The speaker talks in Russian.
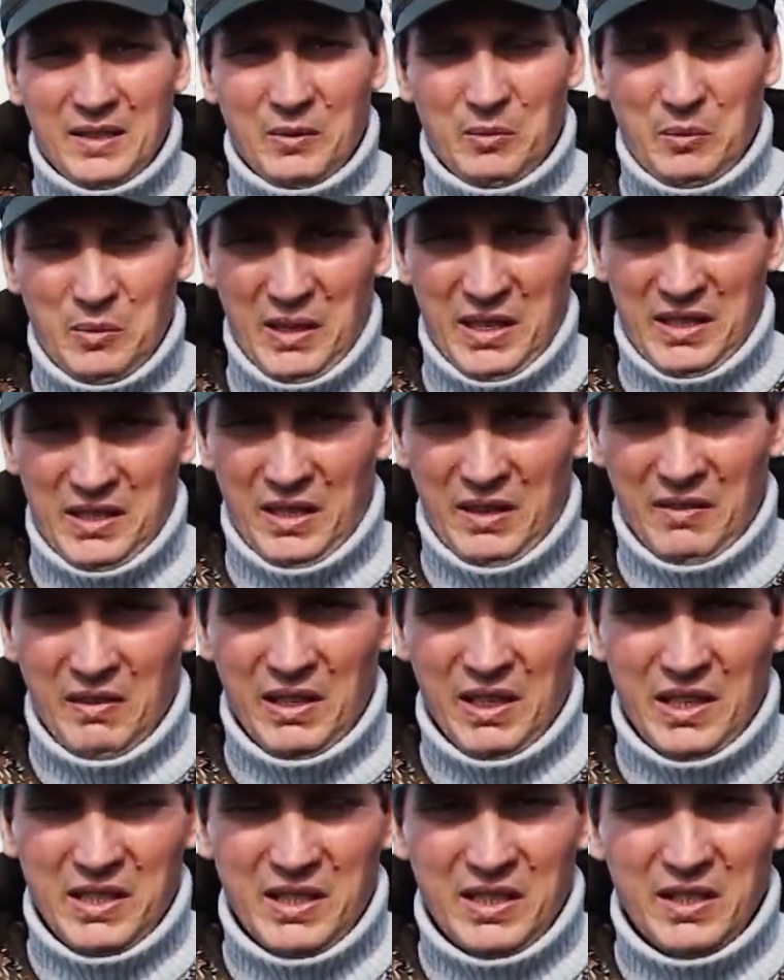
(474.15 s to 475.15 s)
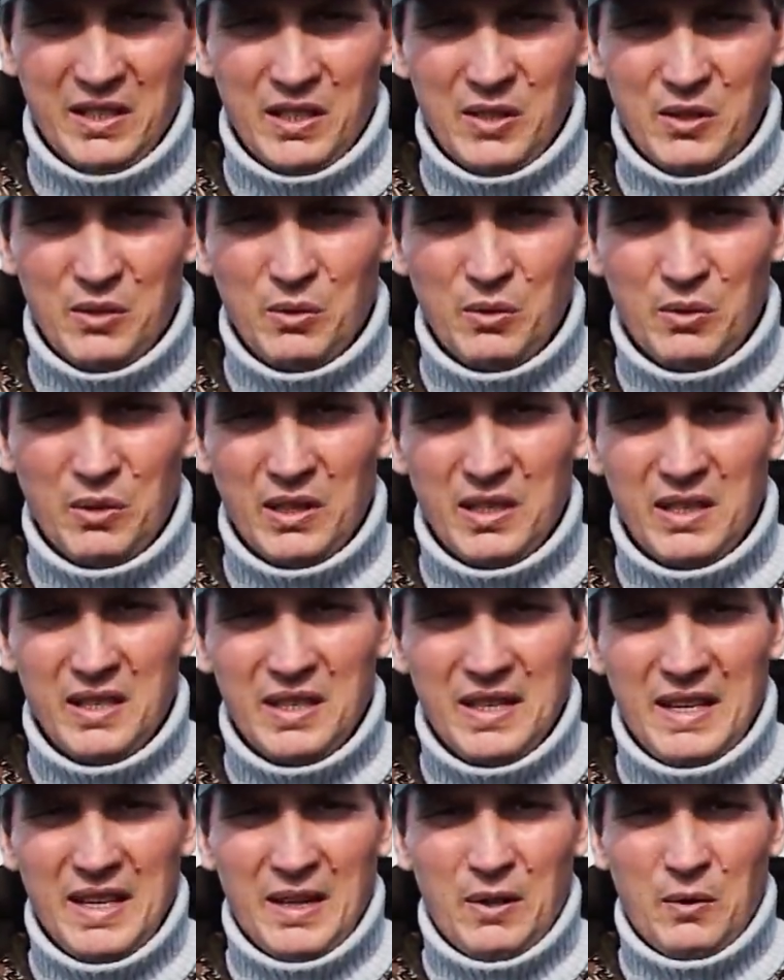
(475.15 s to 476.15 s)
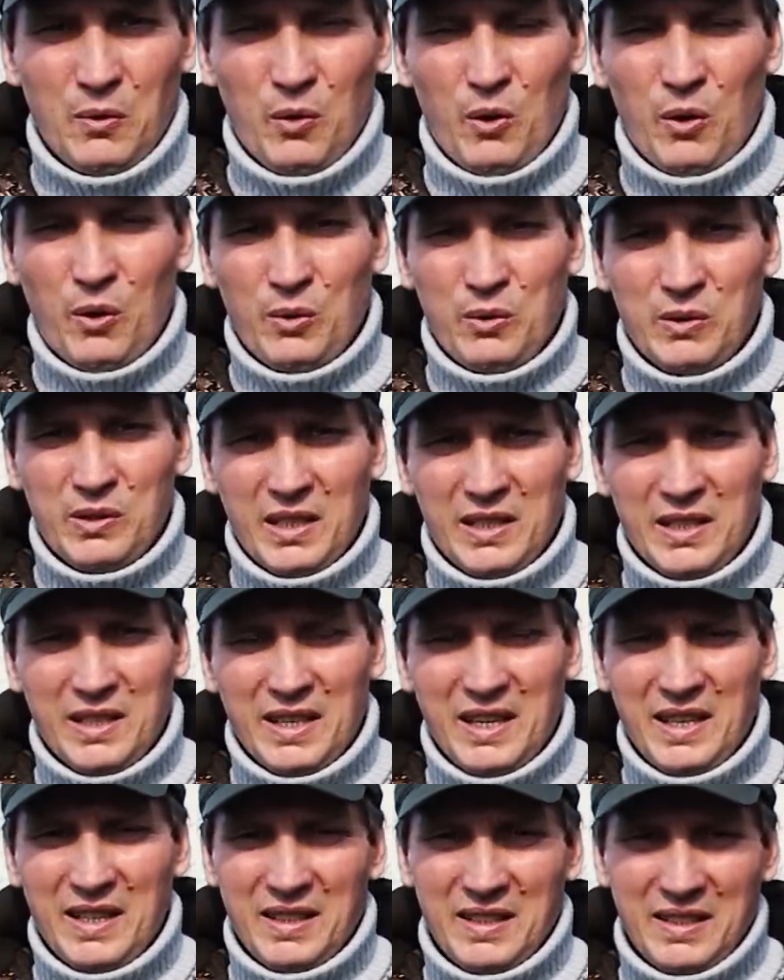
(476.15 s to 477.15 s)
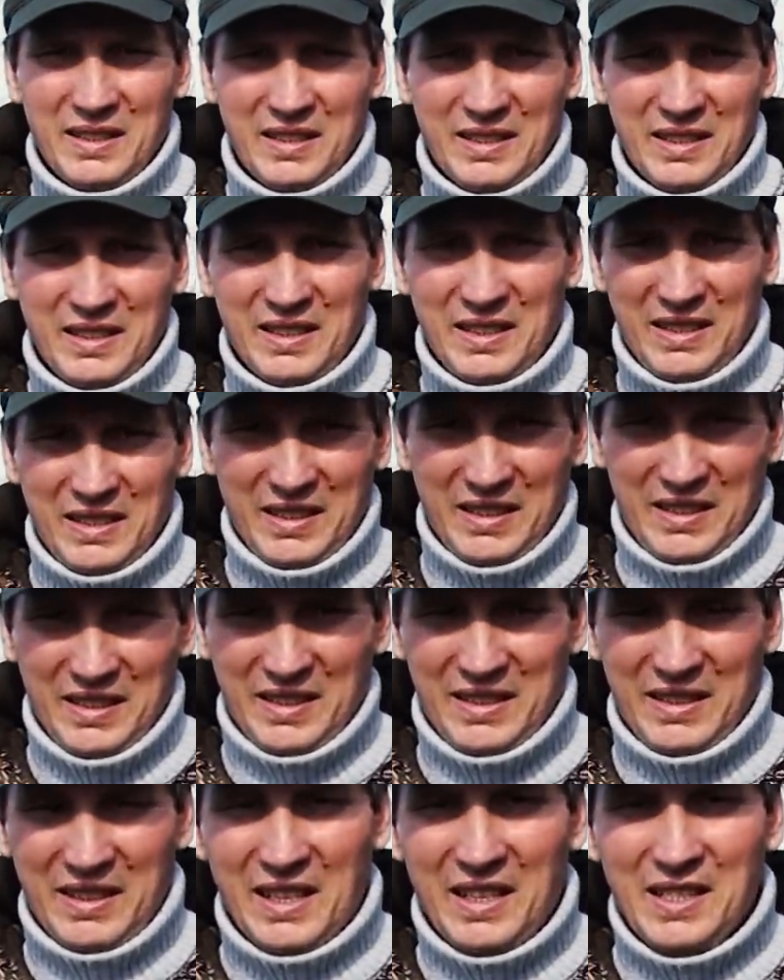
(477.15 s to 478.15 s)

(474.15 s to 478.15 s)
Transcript: у меня сорвалась одна щука, окунь содрал э,